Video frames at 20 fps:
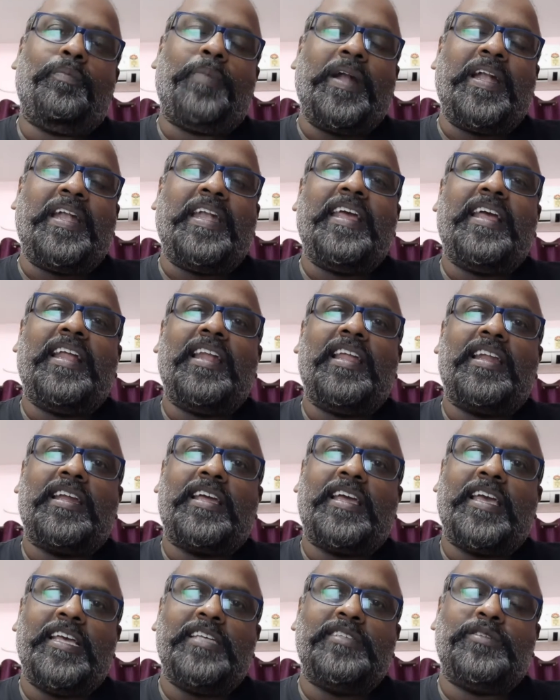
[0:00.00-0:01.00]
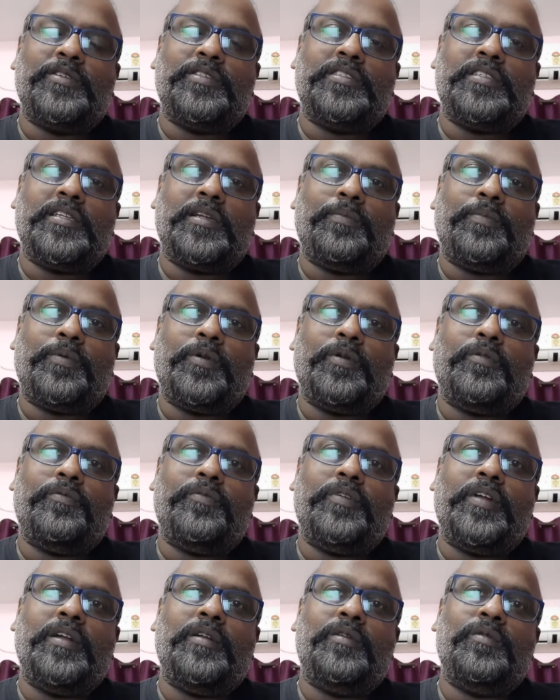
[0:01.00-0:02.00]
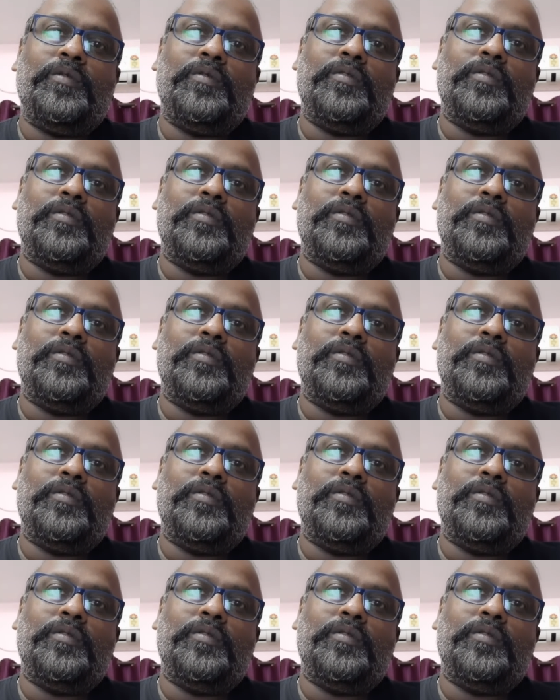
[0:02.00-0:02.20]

పర్టికులర్ కేసు వచ్చినప్పుడు వీడు